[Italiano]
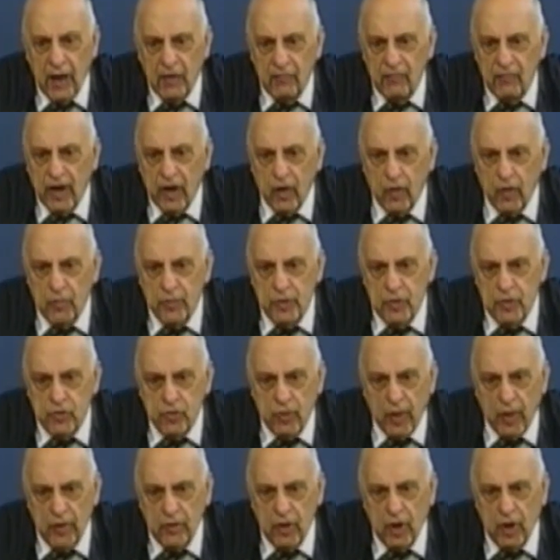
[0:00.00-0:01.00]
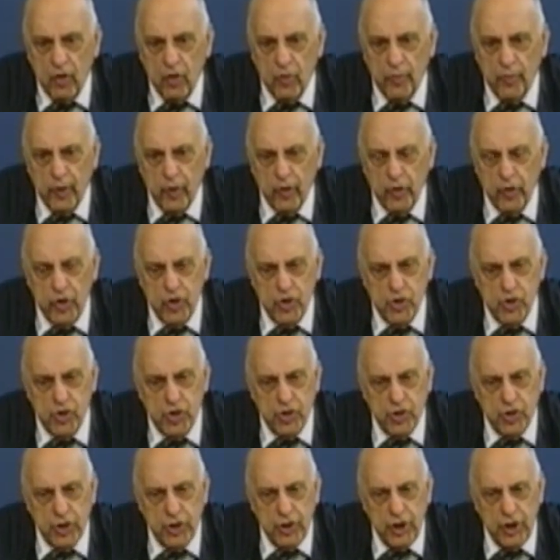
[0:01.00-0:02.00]
va commisurato al numero dei
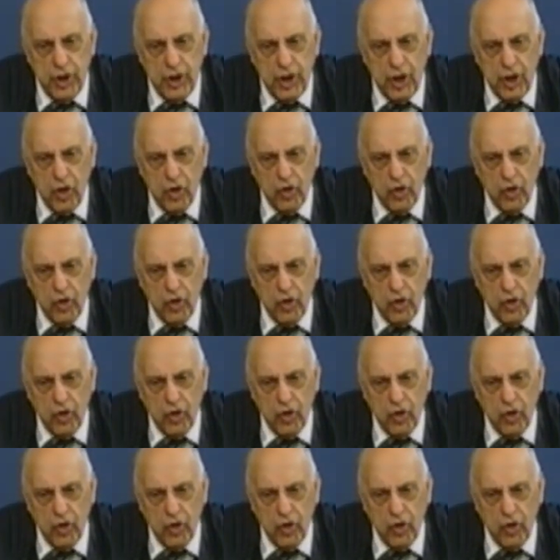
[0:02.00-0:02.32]
cittadini,